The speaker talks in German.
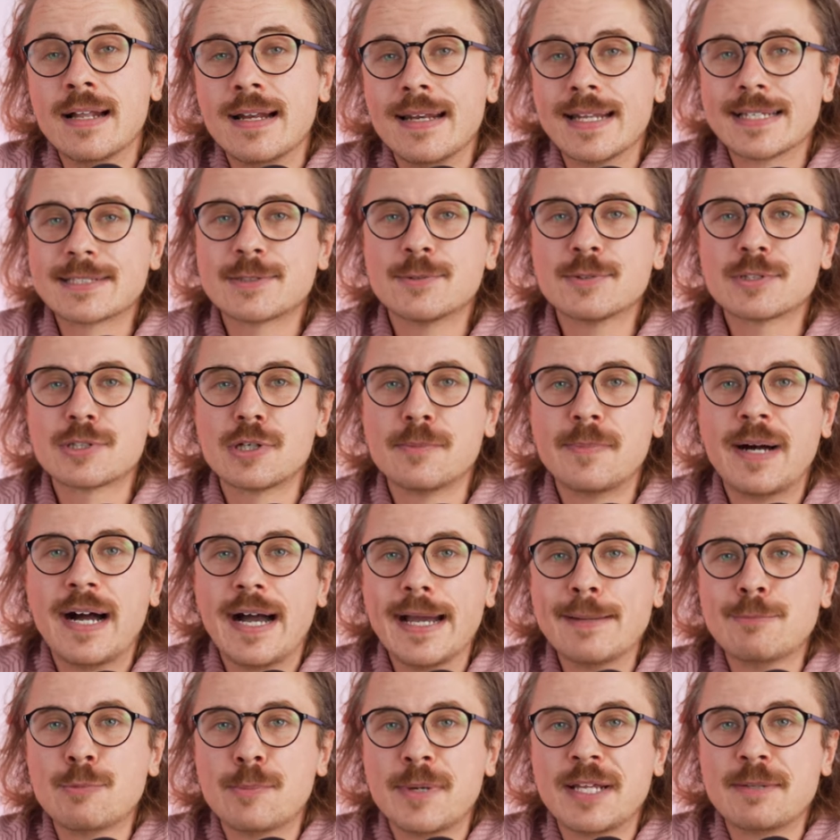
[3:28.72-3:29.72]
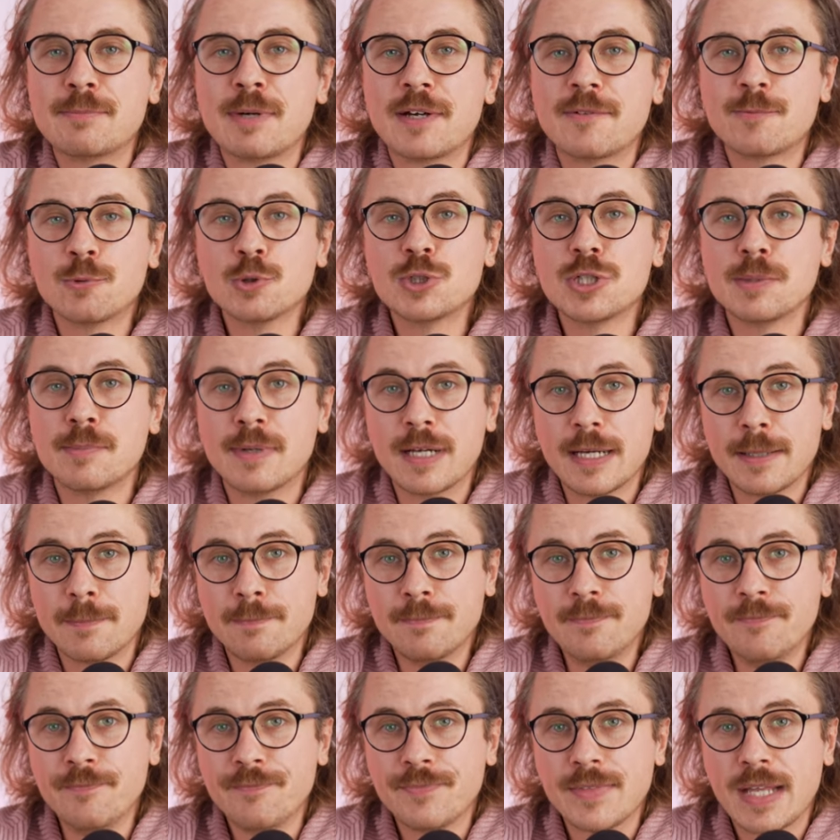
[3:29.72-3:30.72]
Lasst uns noch mal einen Moment bei Fuji
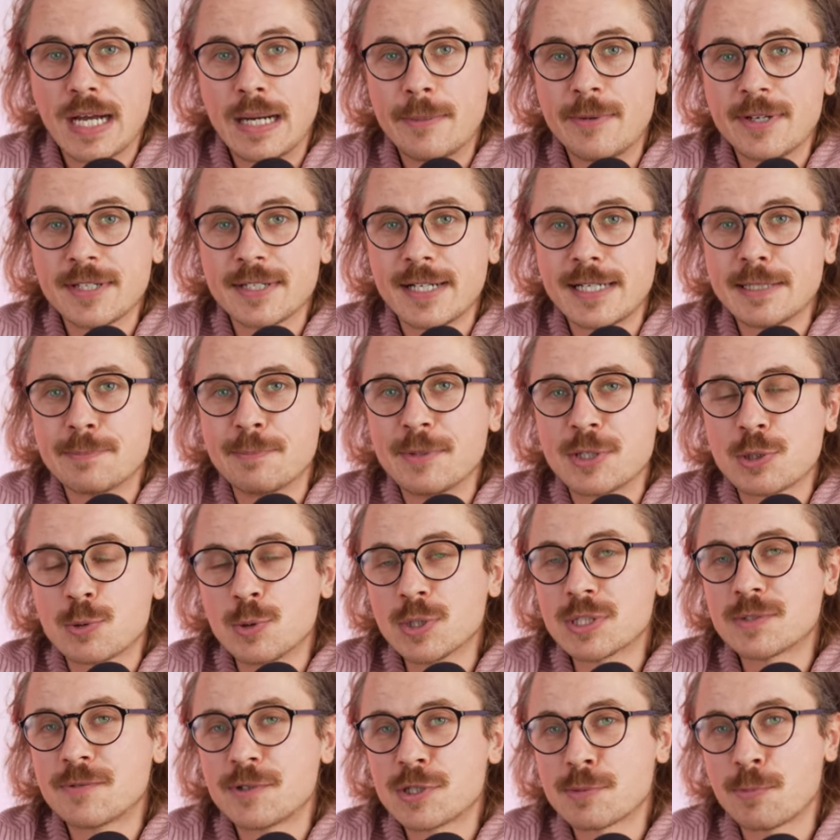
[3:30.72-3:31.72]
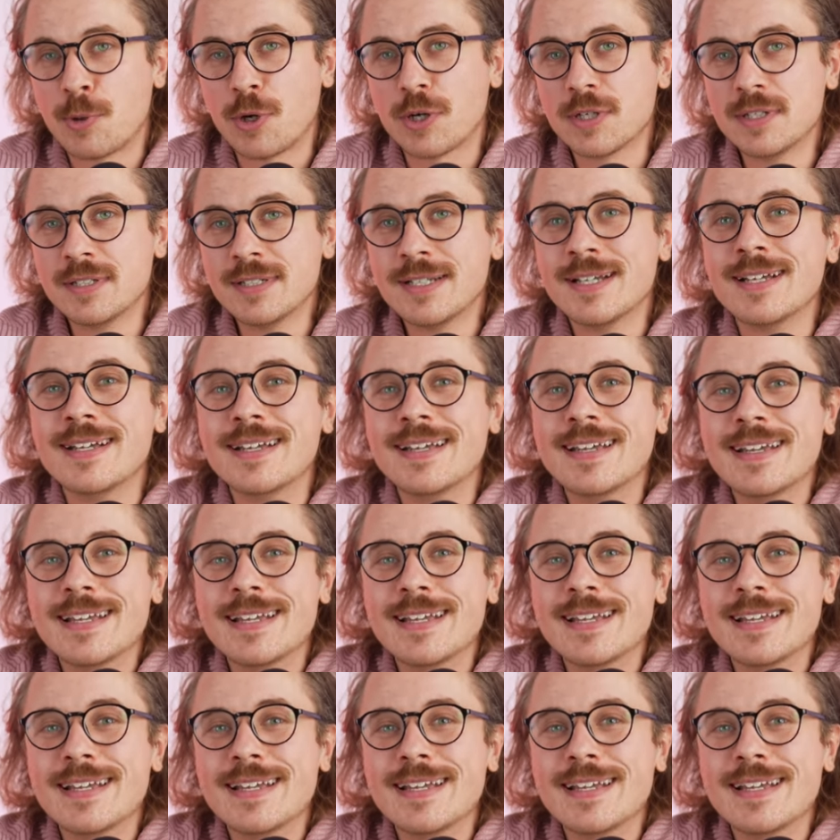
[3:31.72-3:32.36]
bleiben, aber ich halte mich kurz versprochen.